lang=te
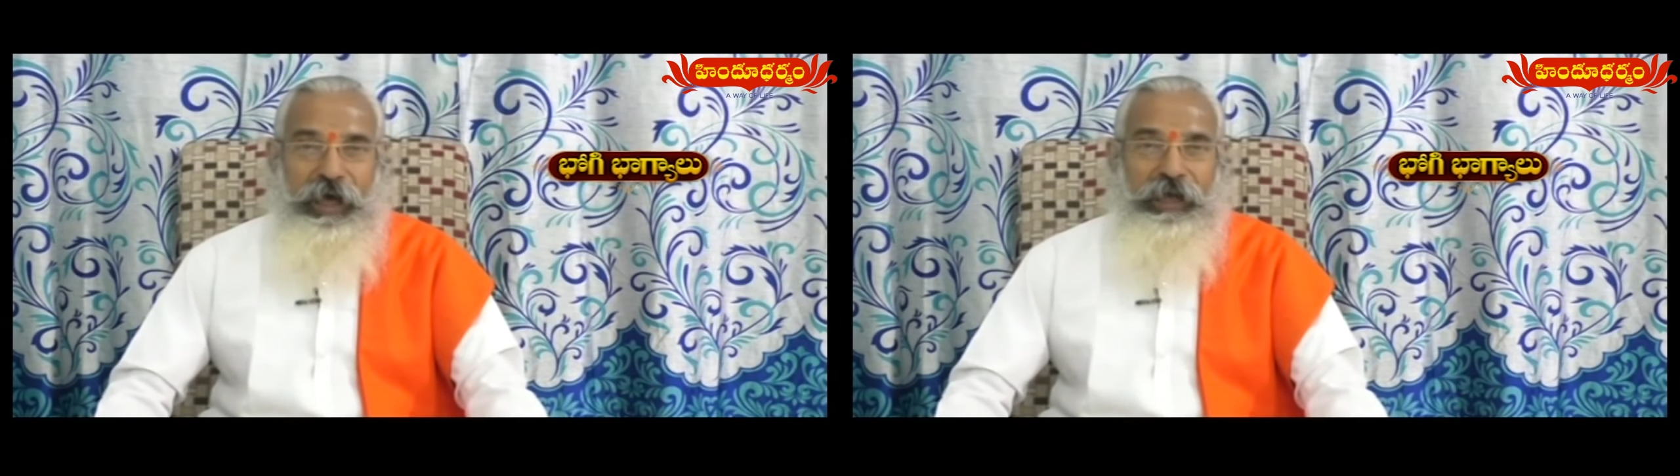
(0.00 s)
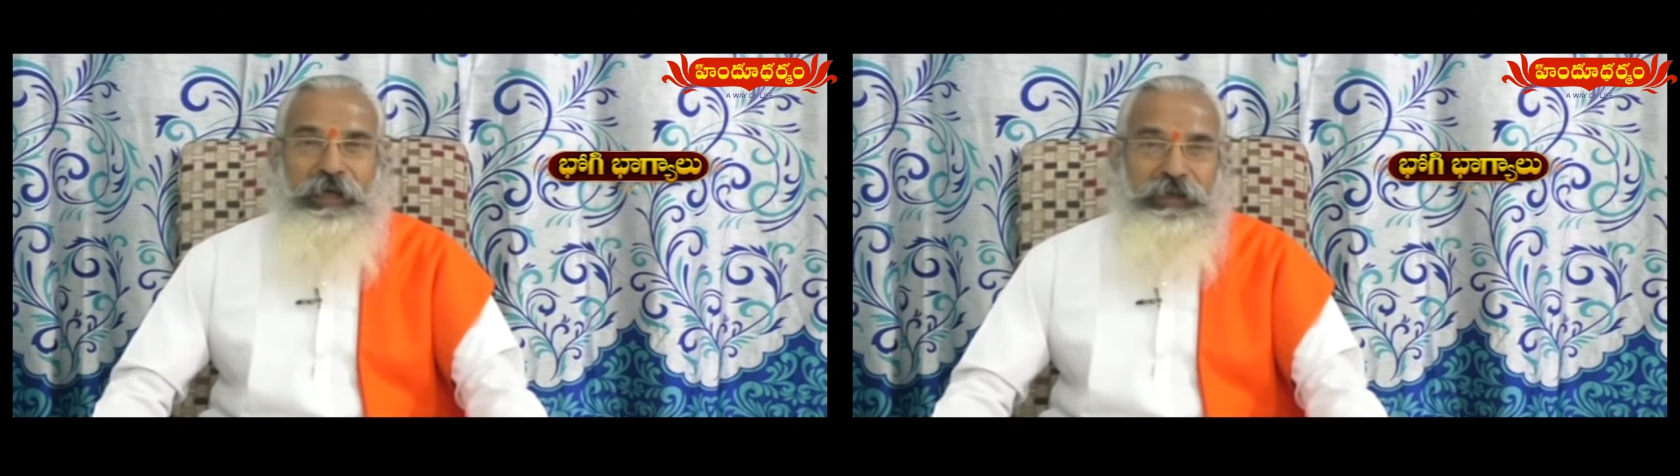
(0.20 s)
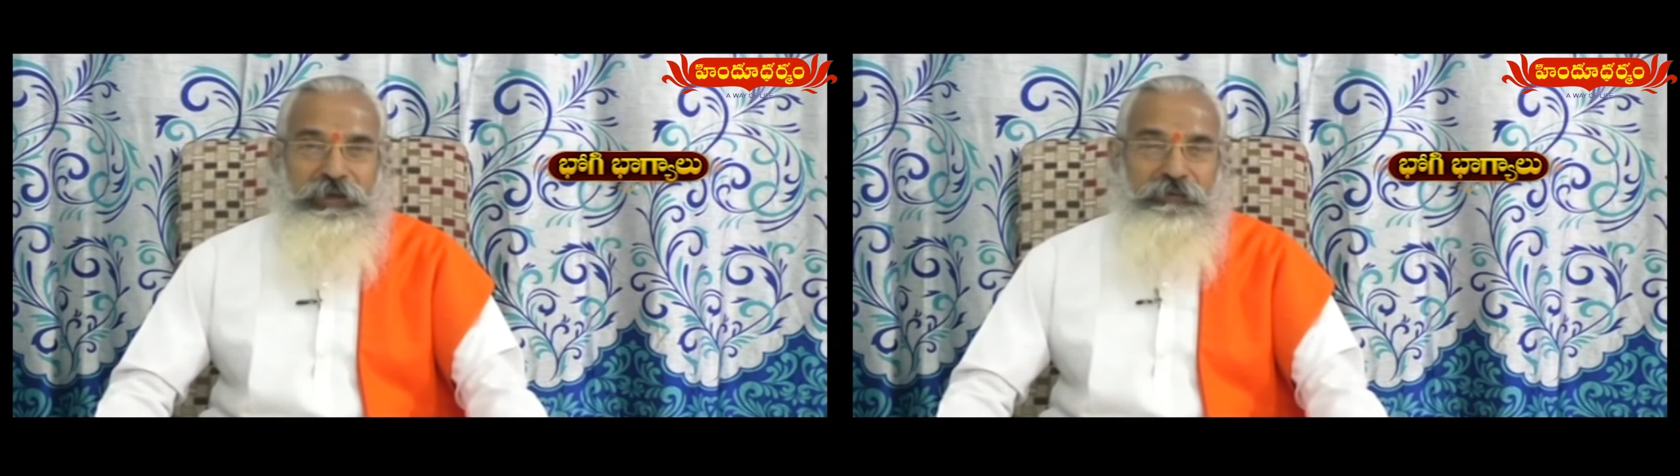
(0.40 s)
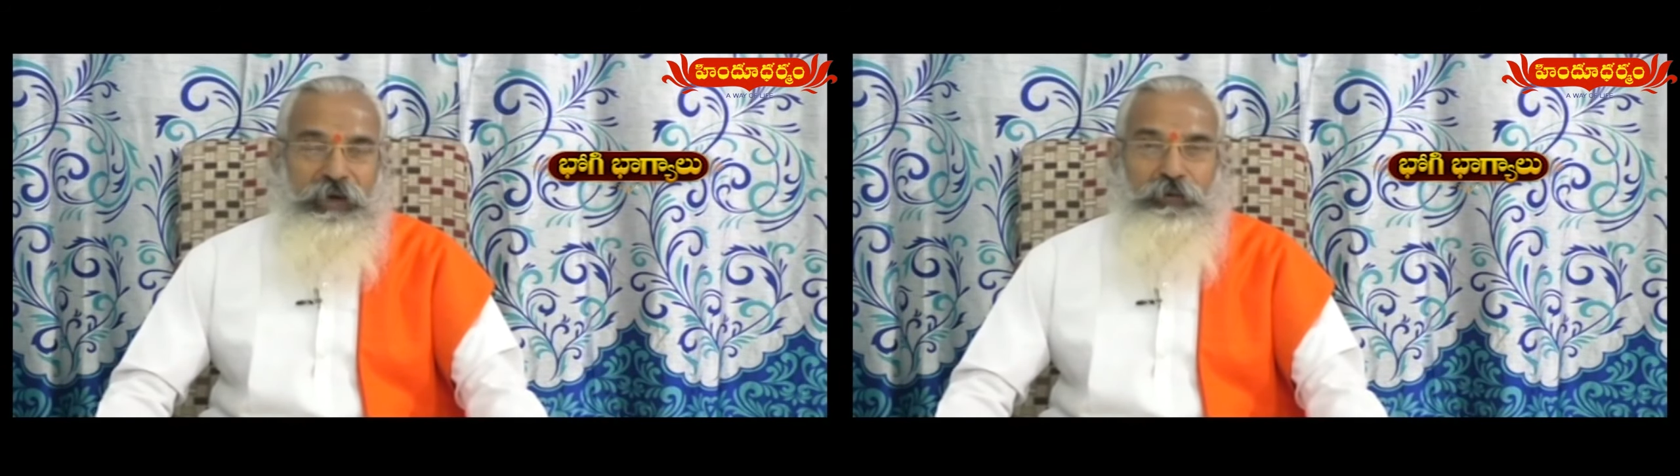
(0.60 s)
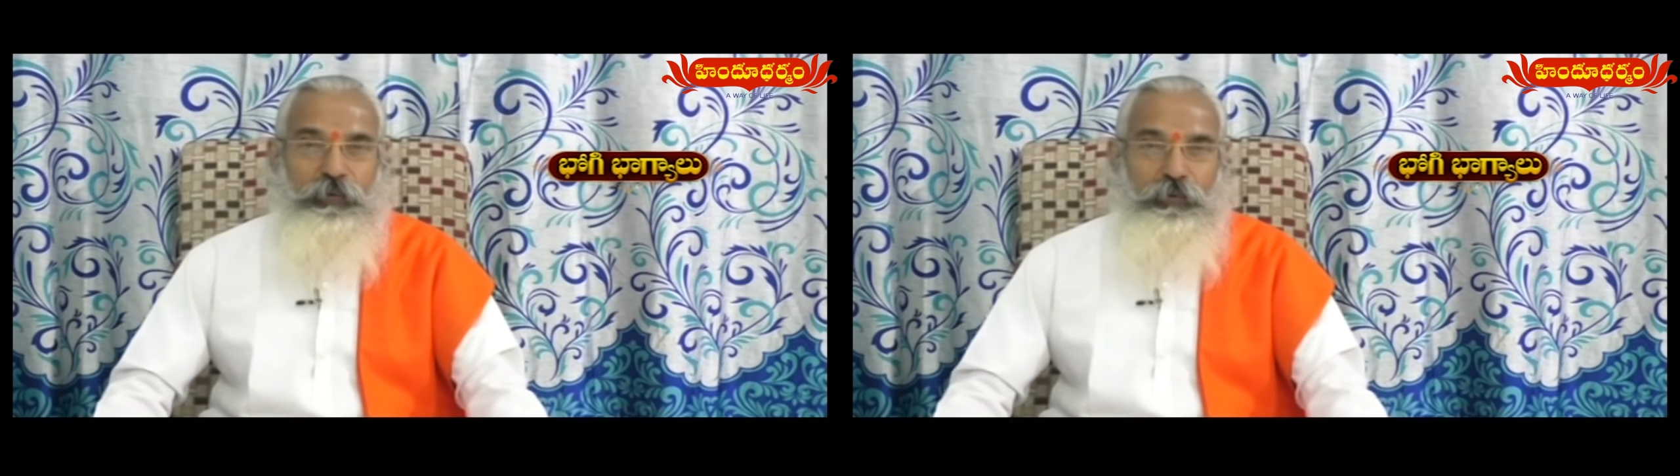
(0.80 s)
కాలేంత
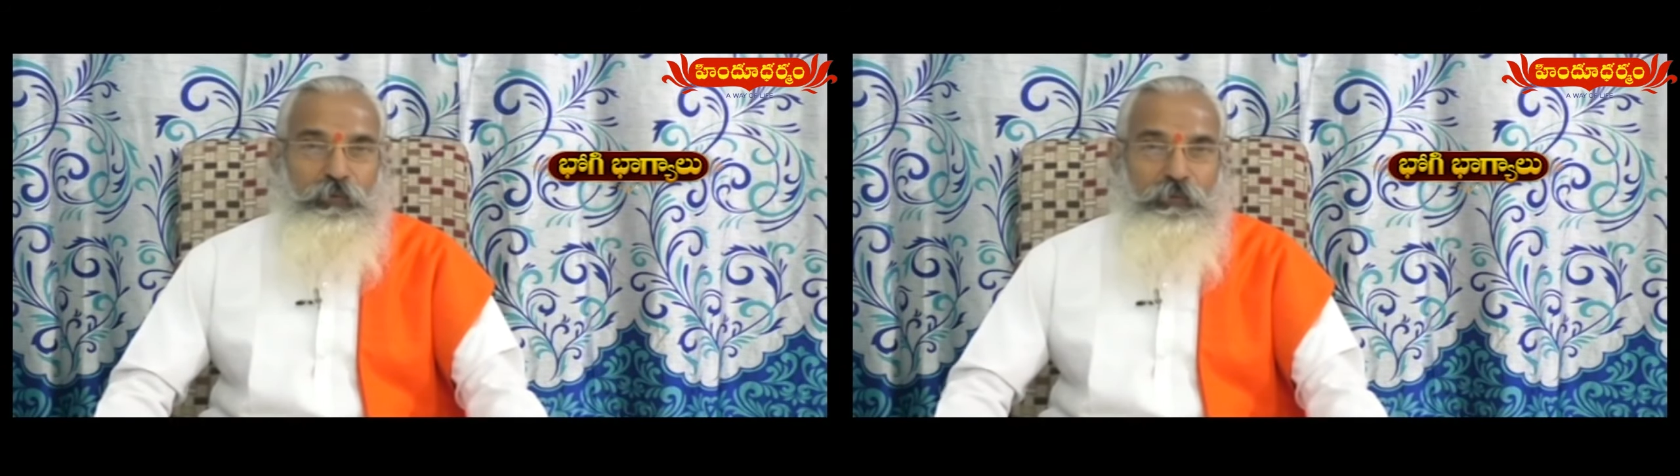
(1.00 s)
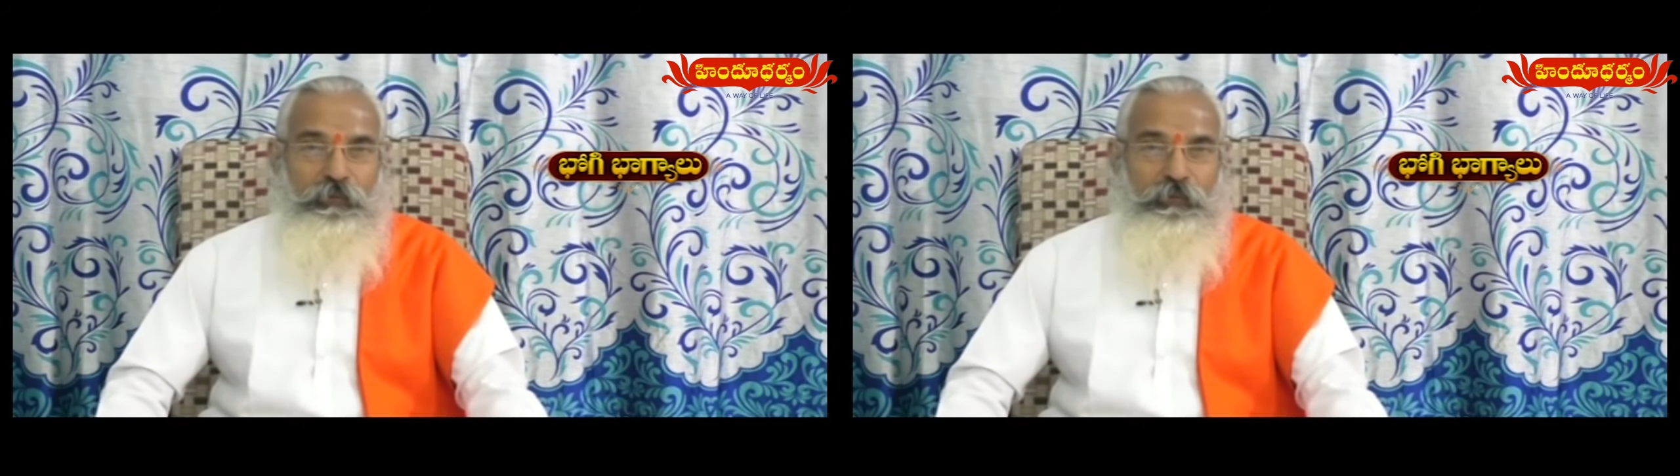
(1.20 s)
వరకు